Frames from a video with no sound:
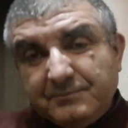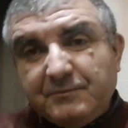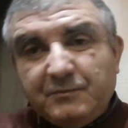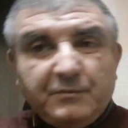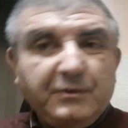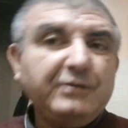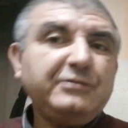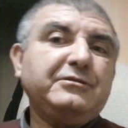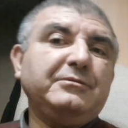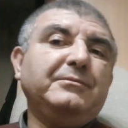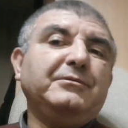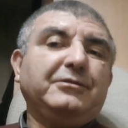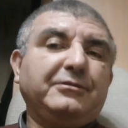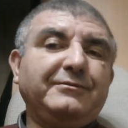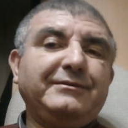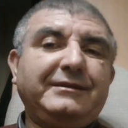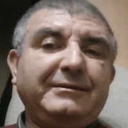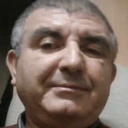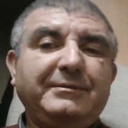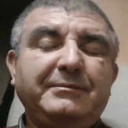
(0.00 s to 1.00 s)
questo me lo
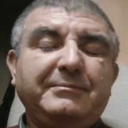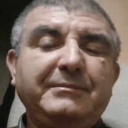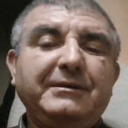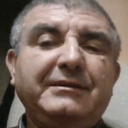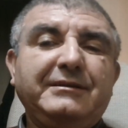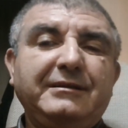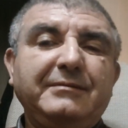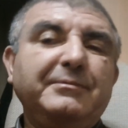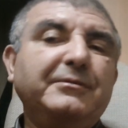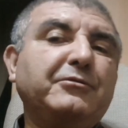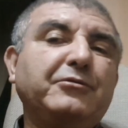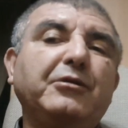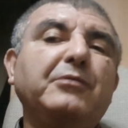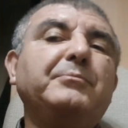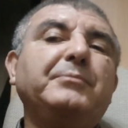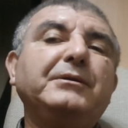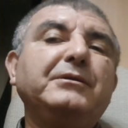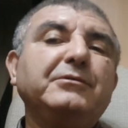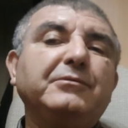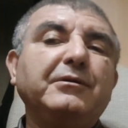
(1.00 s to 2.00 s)
dovete permettere per
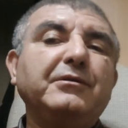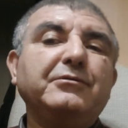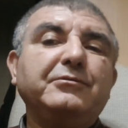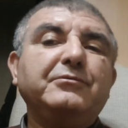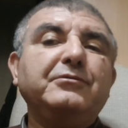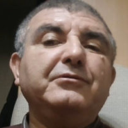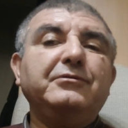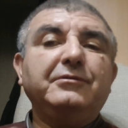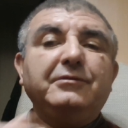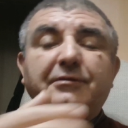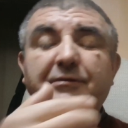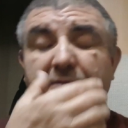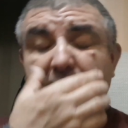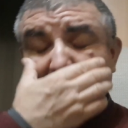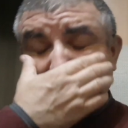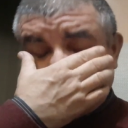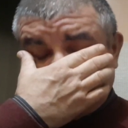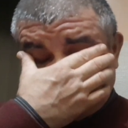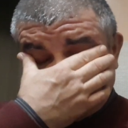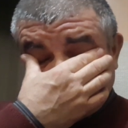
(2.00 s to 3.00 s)
colpa di qualcuno
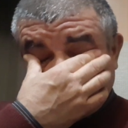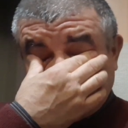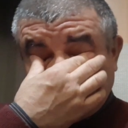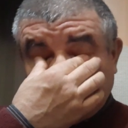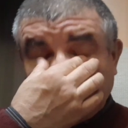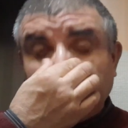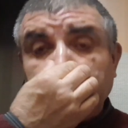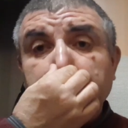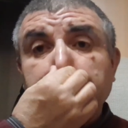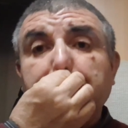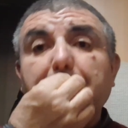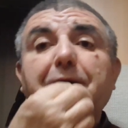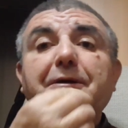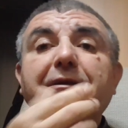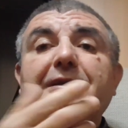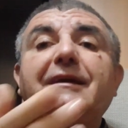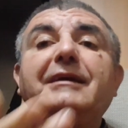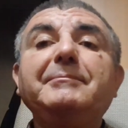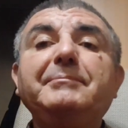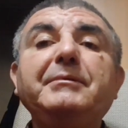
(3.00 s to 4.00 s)
ci sono
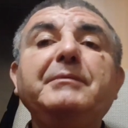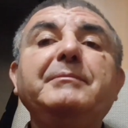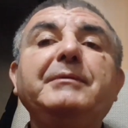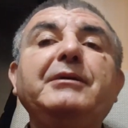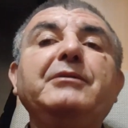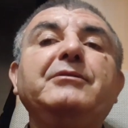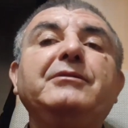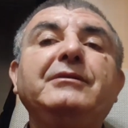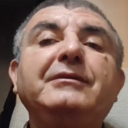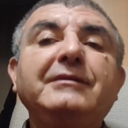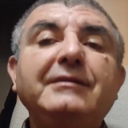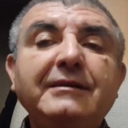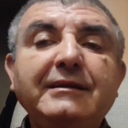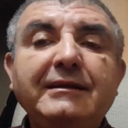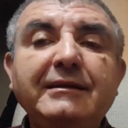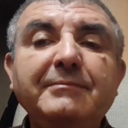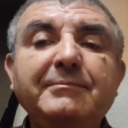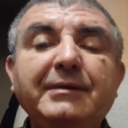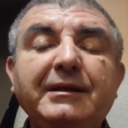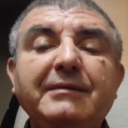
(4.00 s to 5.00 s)
zone che prima erano
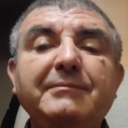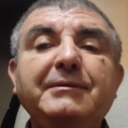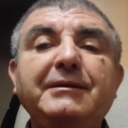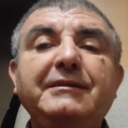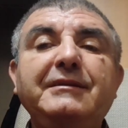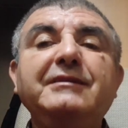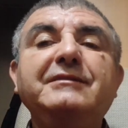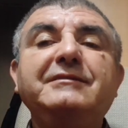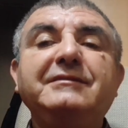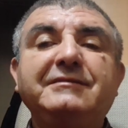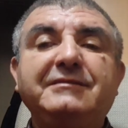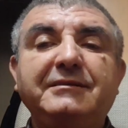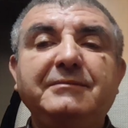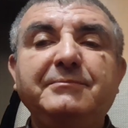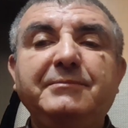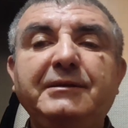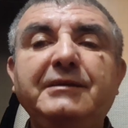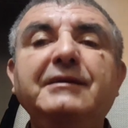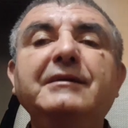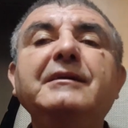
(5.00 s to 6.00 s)
liberamente
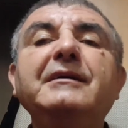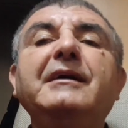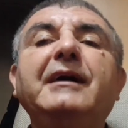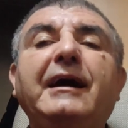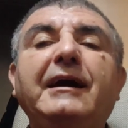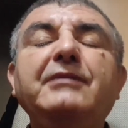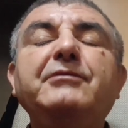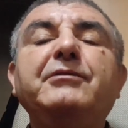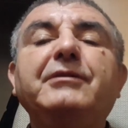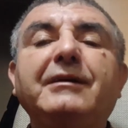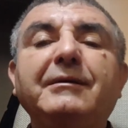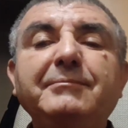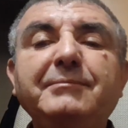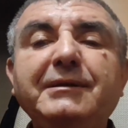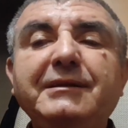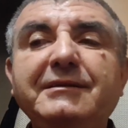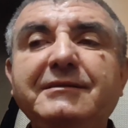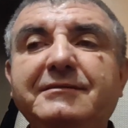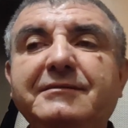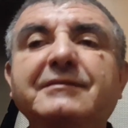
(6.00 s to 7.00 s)
accessibili a noi
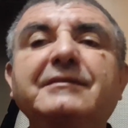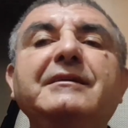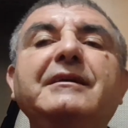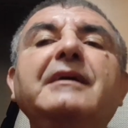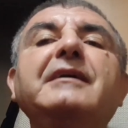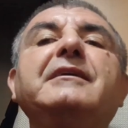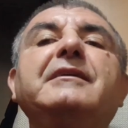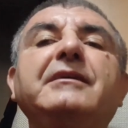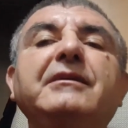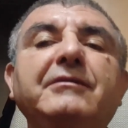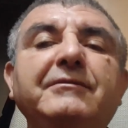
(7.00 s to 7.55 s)
campanisti e che